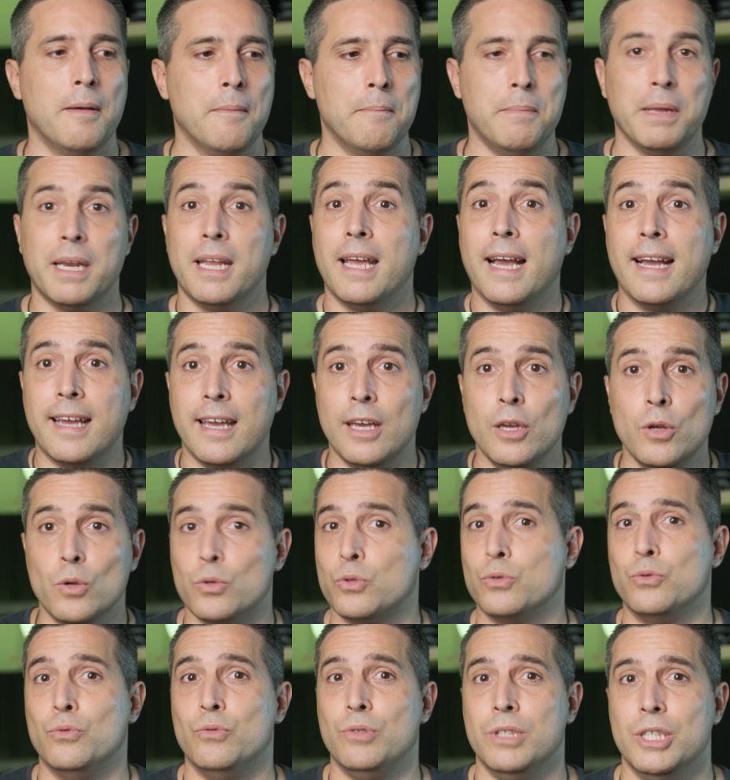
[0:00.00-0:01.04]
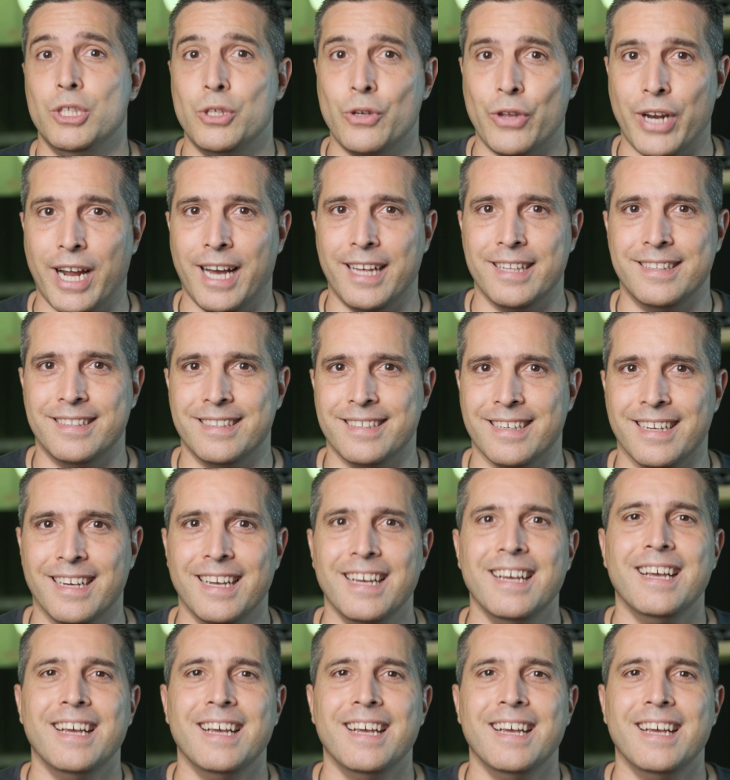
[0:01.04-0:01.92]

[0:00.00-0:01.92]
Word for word: perché anche io sono un ignorante.